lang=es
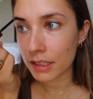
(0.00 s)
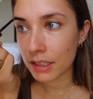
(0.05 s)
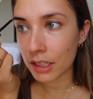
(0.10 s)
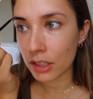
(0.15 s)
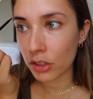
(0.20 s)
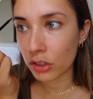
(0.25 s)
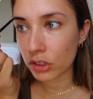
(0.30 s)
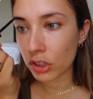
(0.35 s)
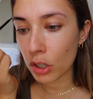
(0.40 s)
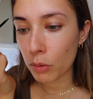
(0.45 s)

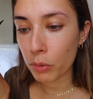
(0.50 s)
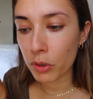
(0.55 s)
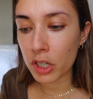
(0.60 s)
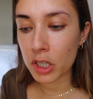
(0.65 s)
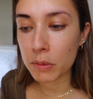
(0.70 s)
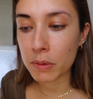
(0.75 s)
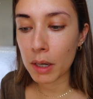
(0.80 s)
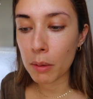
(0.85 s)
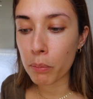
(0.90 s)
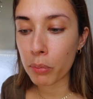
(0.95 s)
si no te lo
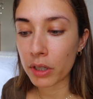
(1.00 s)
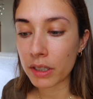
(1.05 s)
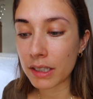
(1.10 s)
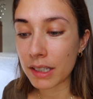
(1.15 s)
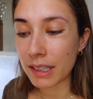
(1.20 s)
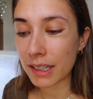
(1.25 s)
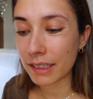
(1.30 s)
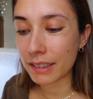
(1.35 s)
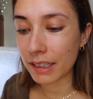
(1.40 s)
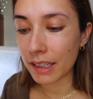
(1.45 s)
pones bien
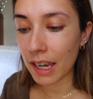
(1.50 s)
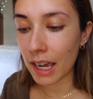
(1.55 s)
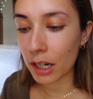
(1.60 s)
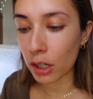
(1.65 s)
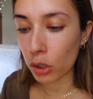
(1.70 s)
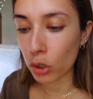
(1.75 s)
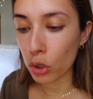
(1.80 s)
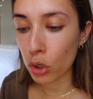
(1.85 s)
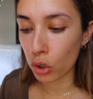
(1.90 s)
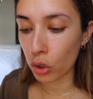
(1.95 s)
puedes
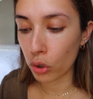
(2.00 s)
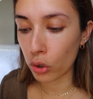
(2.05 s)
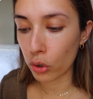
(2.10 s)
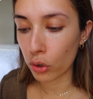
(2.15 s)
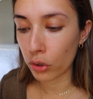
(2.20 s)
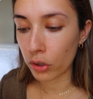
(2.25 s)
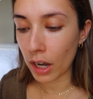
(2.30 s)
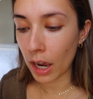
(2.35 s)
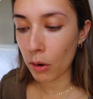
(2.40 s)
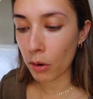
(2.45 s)
retirarlo
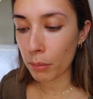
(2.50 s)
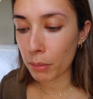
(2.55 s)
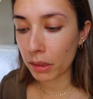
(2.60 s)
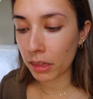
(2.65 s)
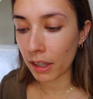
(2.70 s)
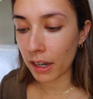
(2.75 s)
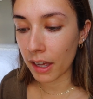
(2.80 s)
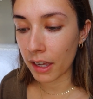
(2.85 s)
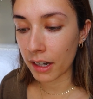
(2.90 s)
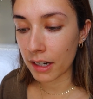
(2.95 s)
con agua
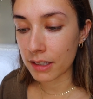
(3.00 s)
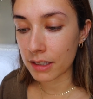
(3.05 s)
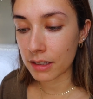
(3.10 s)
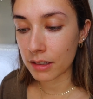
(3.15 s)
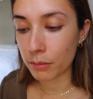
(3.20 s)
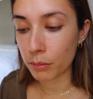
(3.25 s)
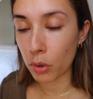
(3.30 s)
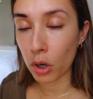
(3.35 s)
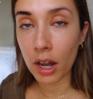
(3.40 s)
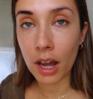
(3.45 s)
micelar
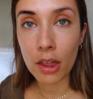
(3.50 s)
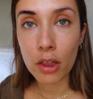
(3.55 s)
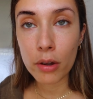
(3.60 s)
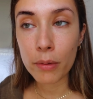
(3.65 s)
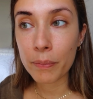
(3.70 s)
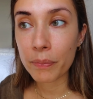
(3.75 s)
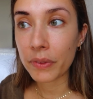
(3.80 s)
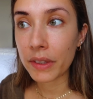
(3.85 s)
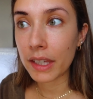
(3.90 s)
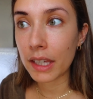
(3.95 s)
en
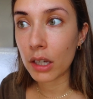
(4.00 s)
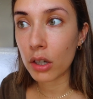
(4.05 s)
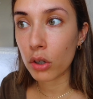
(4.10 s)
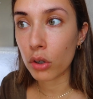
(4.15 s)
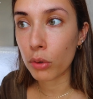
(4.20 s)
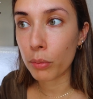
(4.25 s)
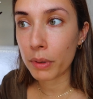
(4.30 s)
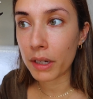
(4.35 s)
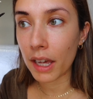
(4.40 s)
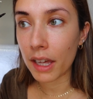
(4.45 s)
mojado Y
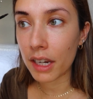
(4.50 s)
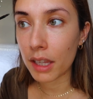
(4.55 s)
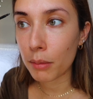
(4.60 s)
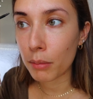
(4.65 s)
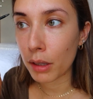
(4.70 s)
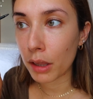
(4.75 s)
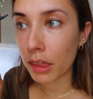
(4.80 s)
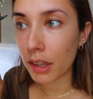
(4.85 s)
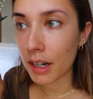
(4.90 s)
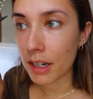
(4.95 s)
con vinagre de
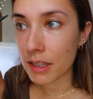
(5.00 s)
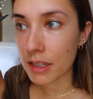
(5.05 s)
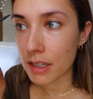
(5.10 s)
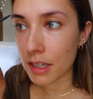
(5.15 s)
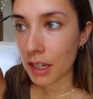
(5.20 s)
manzana en